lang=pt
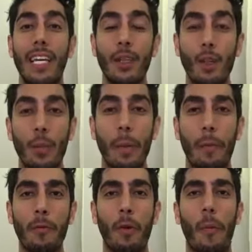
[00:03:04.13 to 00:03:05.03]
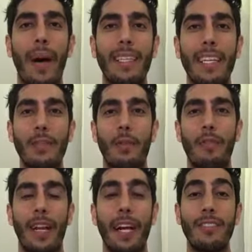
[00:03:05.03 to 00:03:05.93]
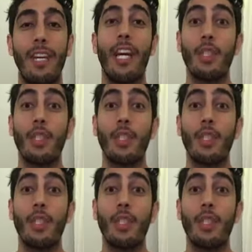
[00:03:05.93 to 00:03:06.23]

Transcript: youtube.com.br desconfinados.